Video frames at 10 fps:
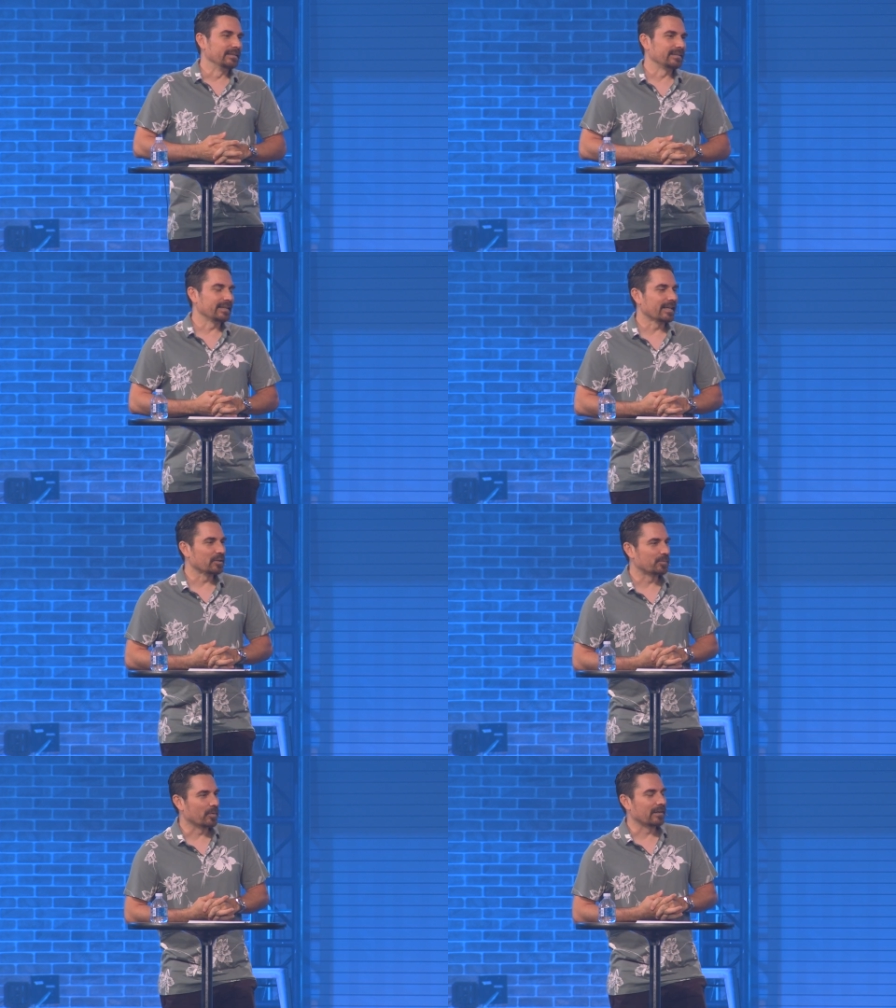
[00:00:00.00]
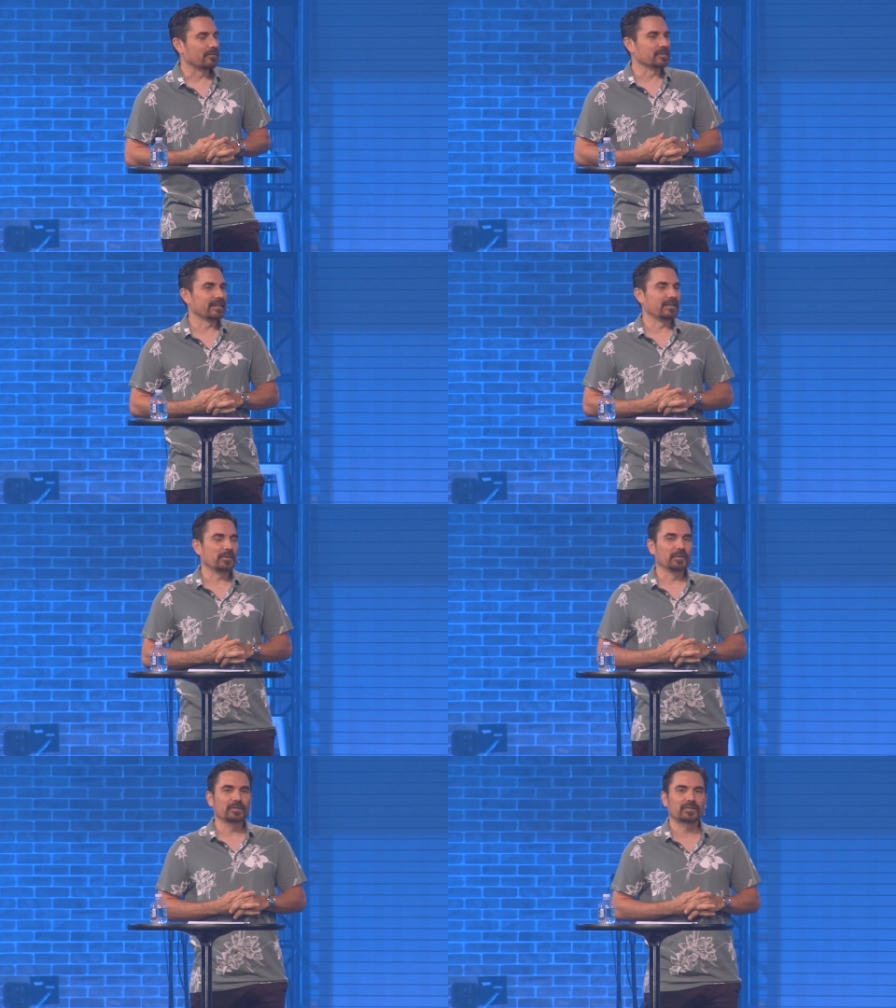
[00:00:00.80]
Ser guiados por la voz de
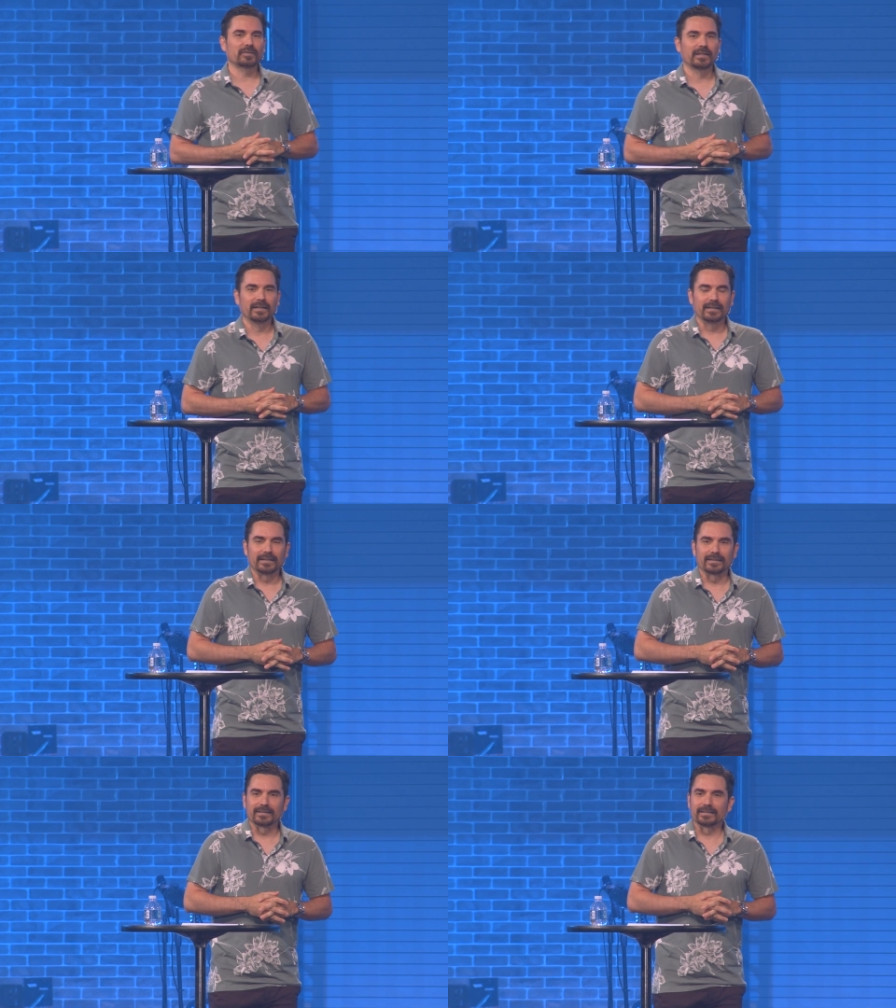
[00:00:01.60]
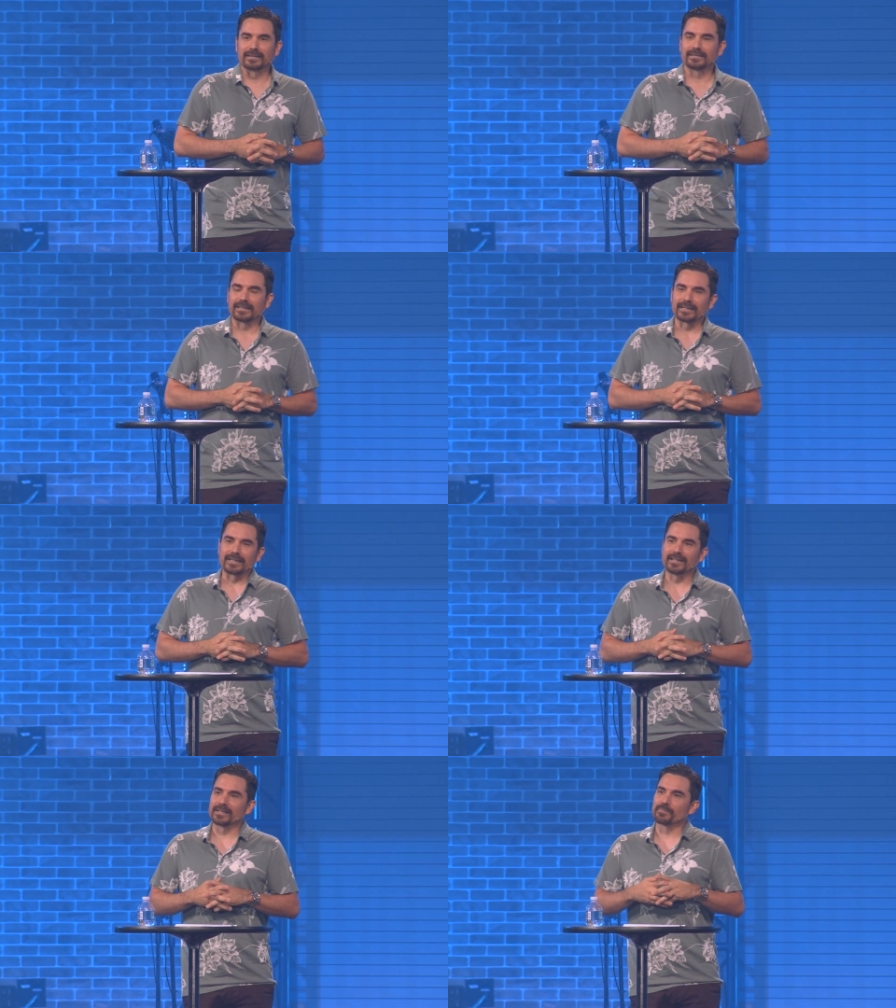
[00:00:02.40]
Dios eh, se
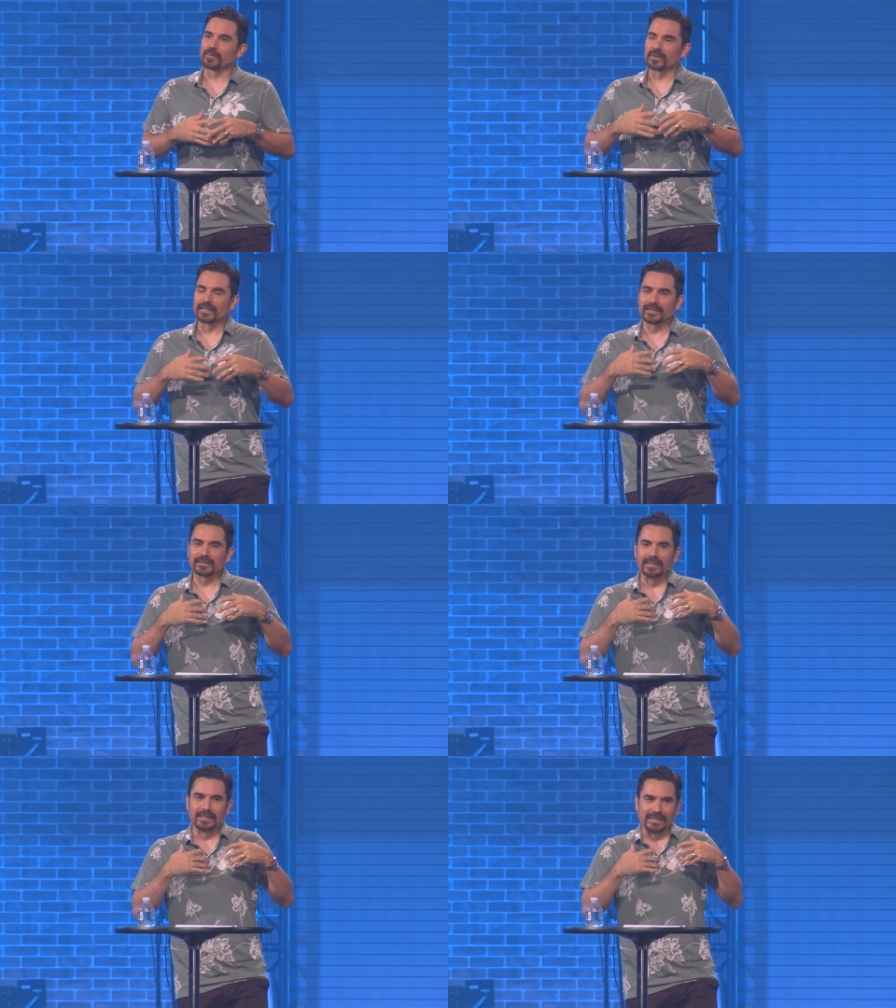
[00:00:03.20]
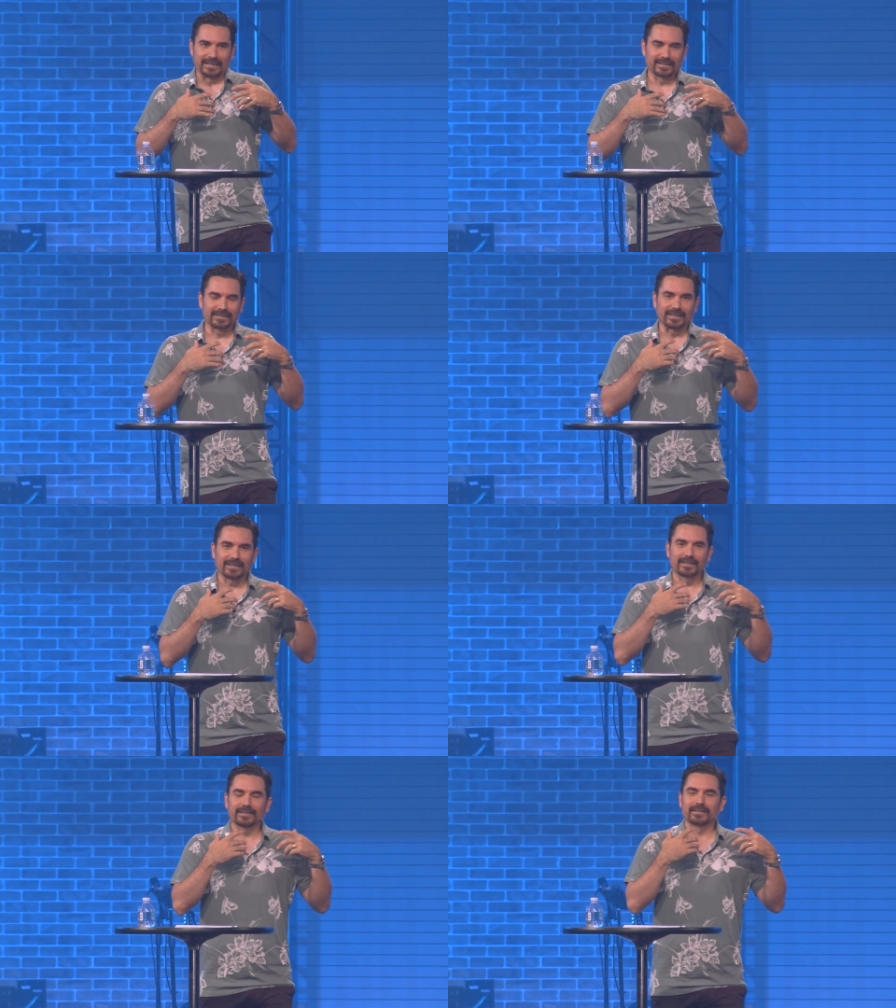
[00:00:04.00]
requiere poder
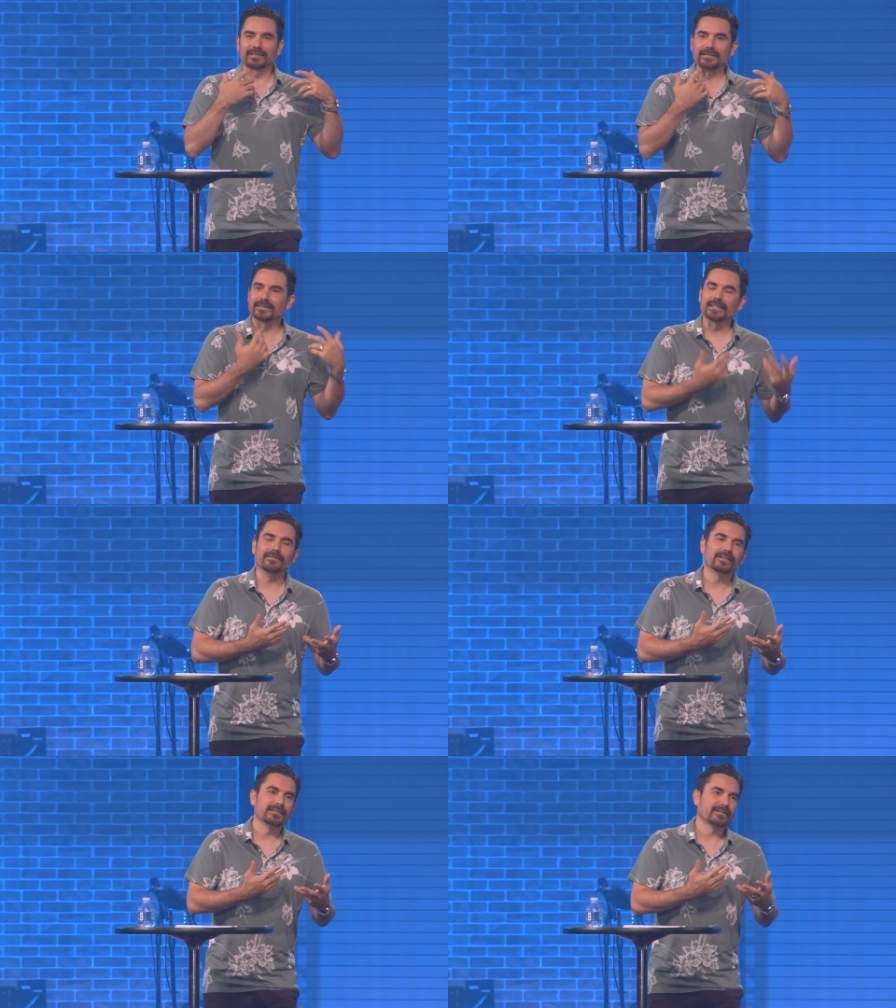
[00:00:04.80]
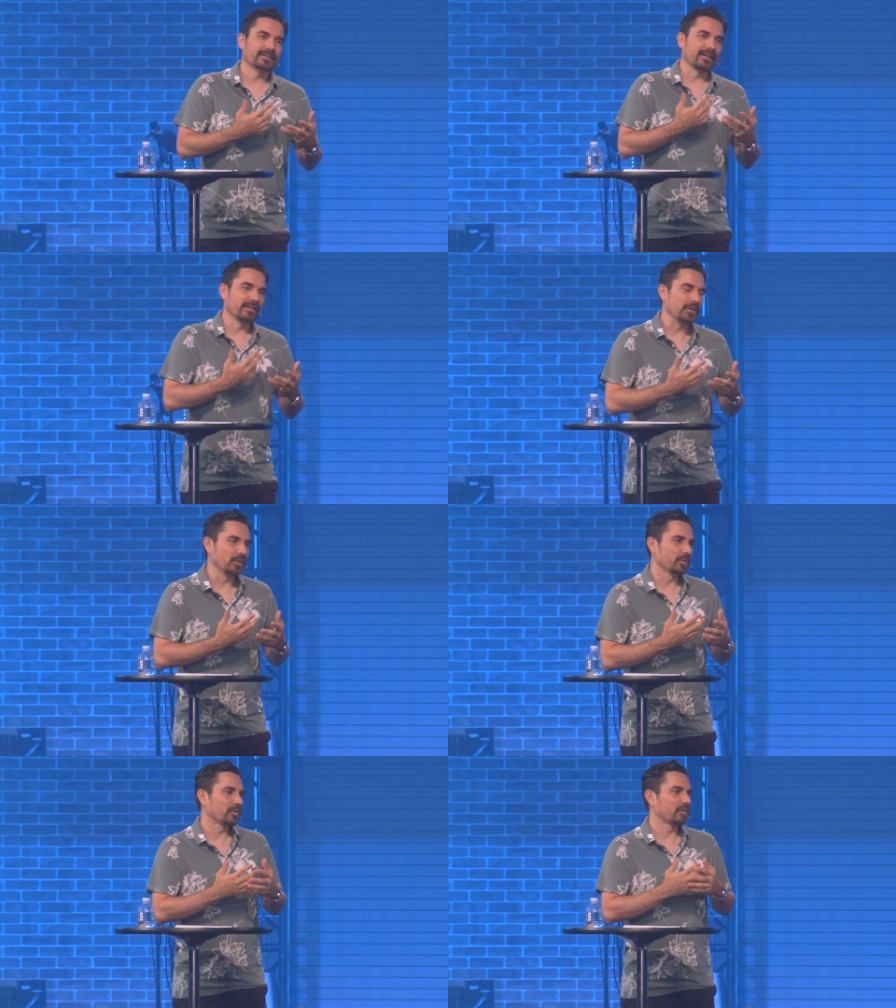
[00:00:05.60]
estar sensibles a
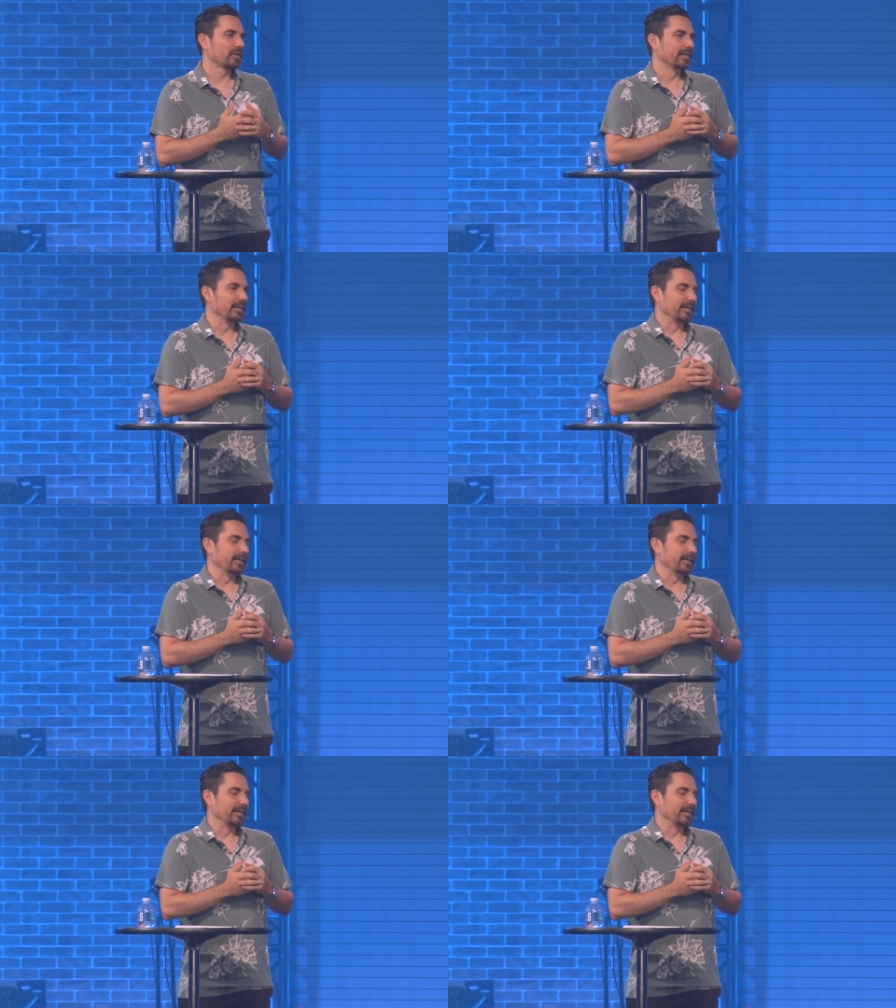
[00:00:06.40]
Dios,